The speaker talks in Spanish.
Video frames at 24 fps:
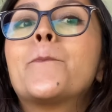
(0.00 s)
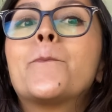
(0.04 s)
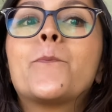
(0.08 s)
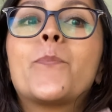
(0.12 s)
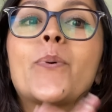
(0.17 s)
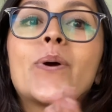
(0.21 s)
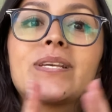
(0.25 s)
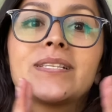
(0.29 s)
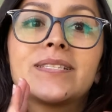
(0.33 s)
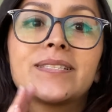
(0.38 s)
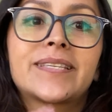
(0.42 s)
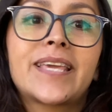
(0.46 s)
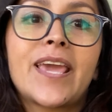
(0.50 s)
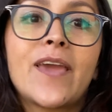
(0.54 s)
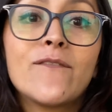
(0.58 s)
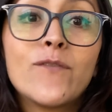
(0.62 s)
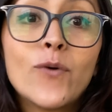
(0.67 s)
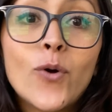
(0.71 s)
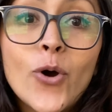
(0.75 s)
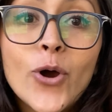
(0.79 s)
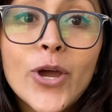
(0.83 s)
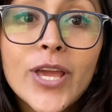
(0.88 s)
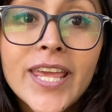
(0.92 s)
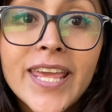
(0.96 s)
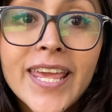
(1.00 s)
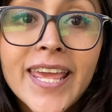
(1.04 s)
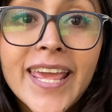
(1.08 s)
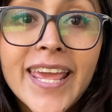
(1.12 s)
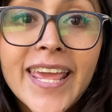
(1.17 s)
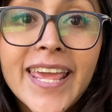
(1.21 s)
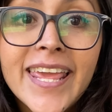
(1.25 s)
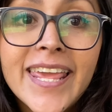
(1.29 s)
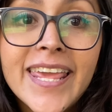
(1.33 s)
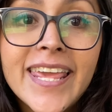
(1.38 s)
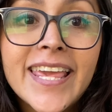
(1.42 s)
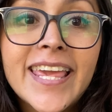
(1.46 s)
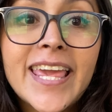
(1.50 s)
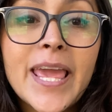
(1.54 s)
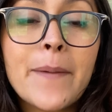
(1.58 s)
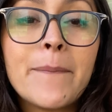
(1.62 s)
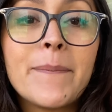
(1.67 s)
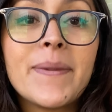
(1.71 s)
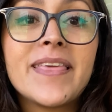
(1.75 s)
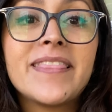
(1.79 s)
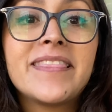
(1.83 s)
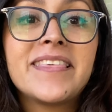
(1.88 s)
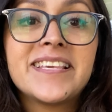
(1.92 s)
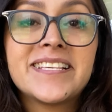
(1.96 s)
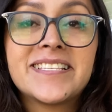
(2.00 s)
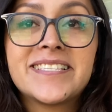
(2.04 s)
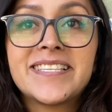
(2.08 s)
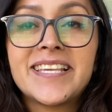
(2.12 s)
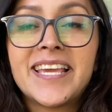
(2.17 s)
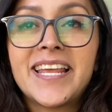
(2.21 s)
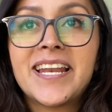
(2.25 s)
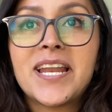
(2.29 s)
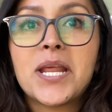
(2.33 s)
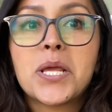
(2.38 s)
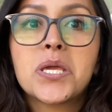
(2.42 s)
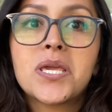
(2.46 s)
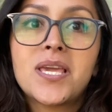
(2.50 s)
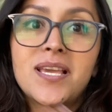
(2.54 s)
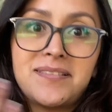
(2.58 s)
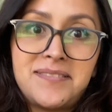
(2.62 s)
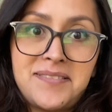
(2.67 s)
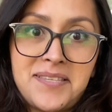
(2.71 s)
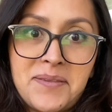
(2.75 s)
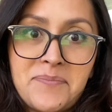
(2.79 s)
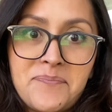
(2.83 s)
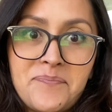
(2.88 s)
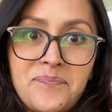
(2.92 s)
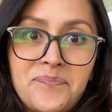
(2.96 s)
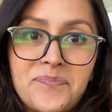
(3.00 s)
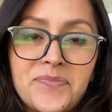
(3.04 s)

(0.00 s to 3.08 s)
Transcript: Pues que voy y que me dicen que sí.